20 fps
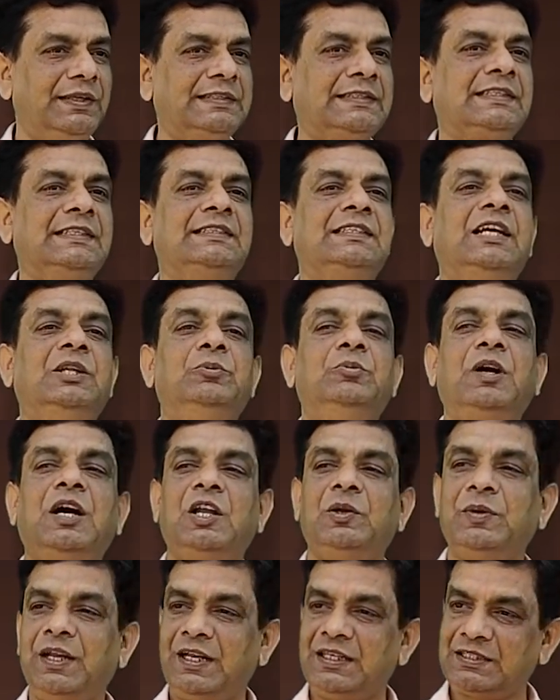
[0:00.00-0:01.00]
इसके साथ
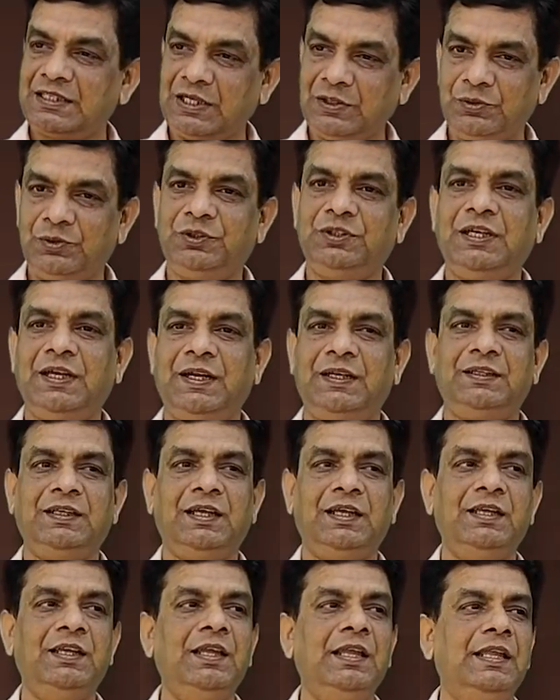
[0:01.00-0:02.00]
बार बार ऐसा होता
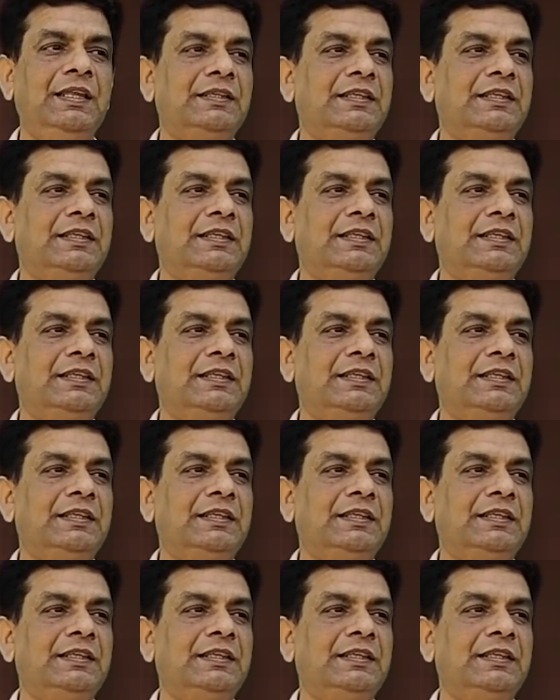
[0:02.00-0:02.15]
रहता है